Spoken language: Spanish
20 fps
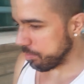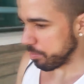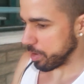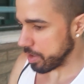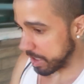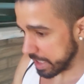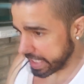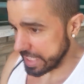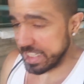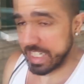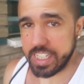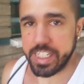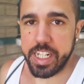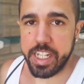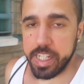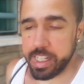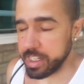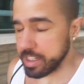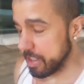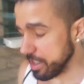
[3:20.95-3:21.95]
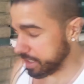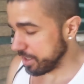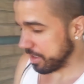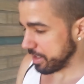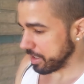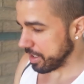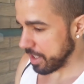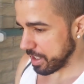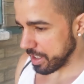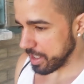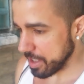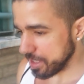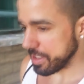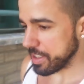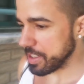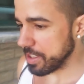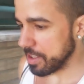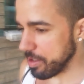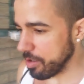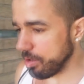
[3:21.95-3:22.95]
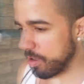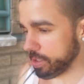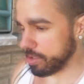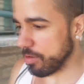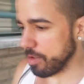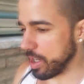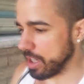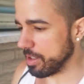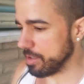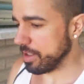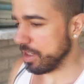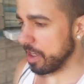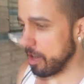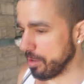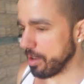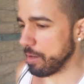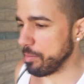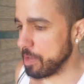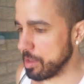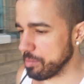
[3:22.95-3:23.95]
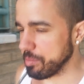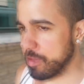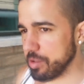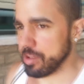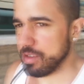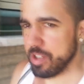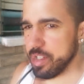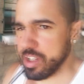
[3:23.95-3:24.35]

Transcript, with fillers: Pero es es así, es lo que toca ahora mismo.